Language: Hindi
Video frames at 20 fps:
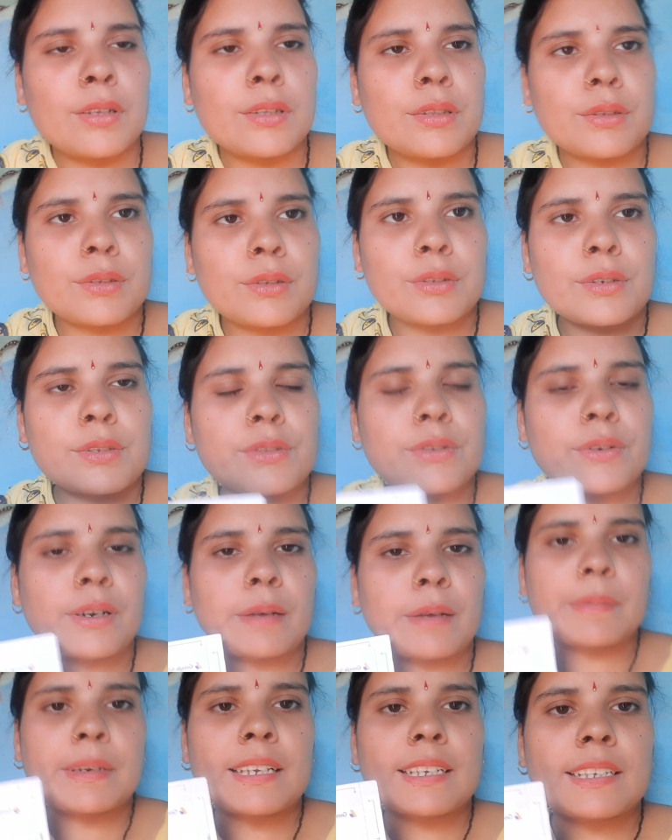तो दोस्तों
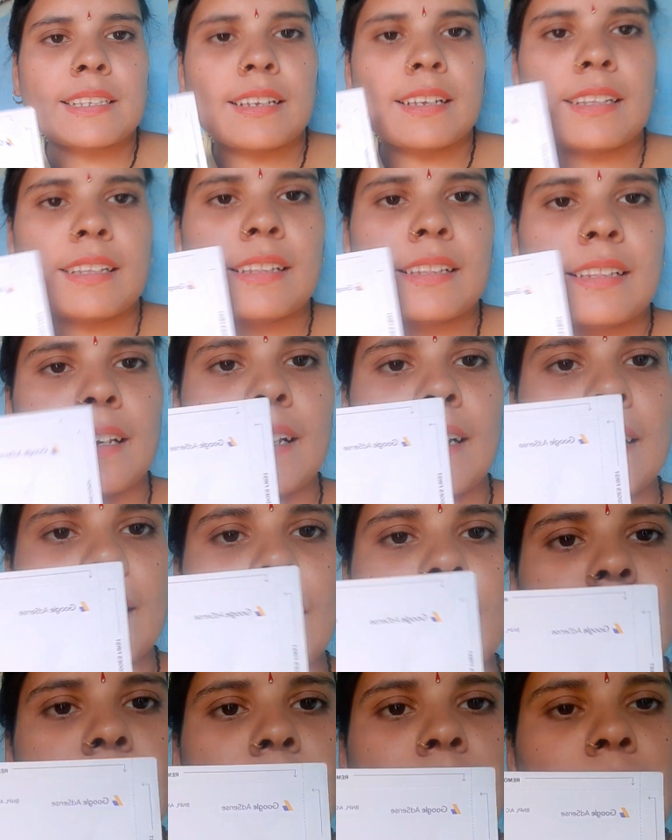हमेशा ध्यान
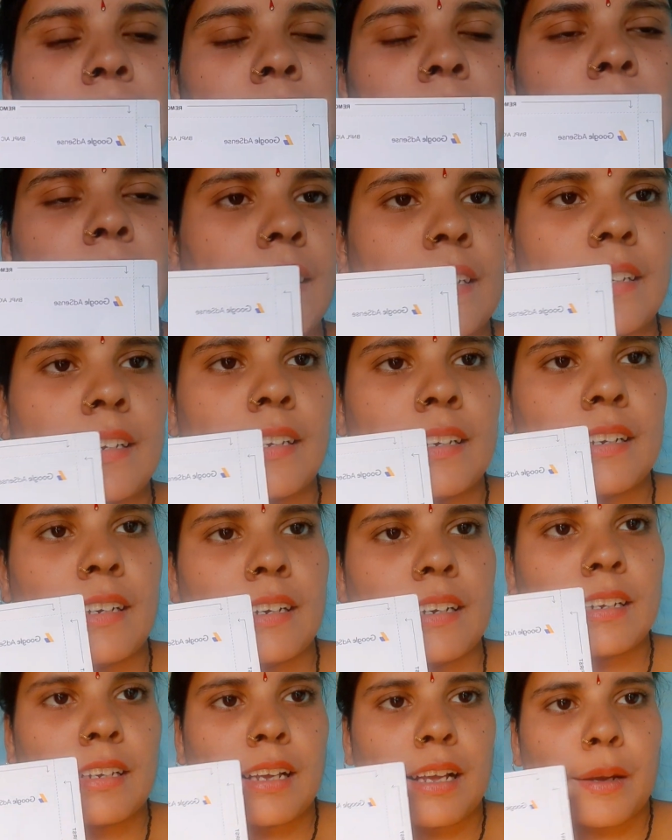रखिएगा
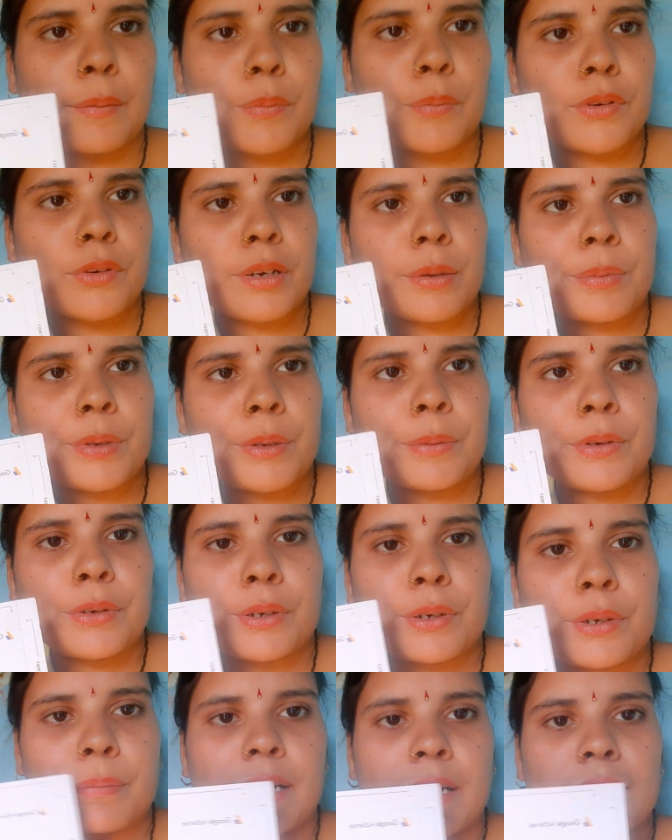कि आपको कभी भी
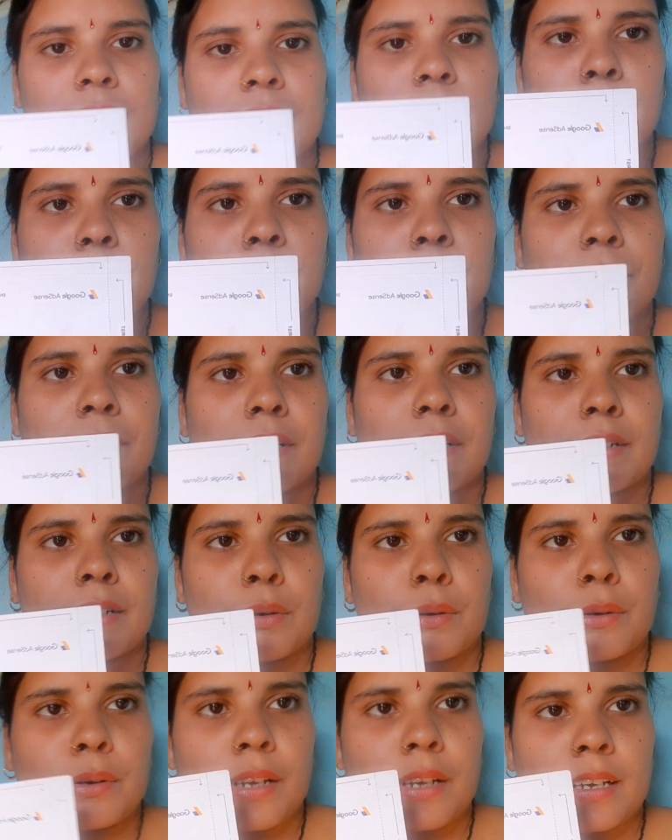कोई पार्सल मंगवाना
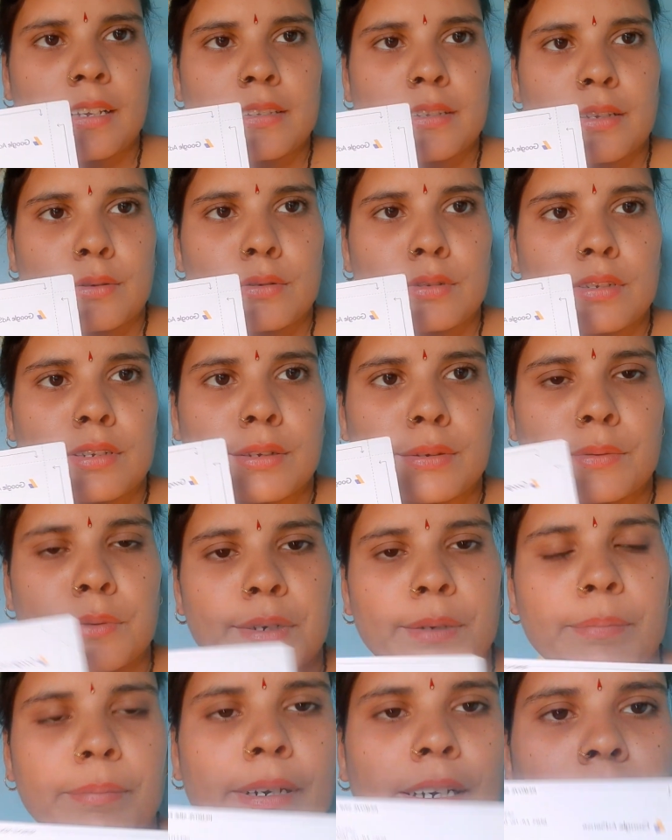हो ऐसा कुछ
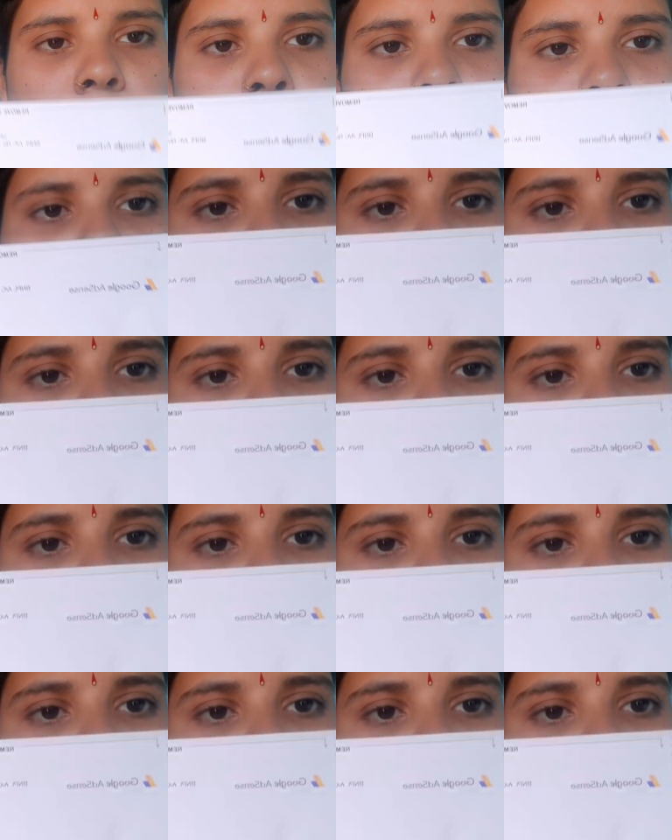ज़रूरी पार्सल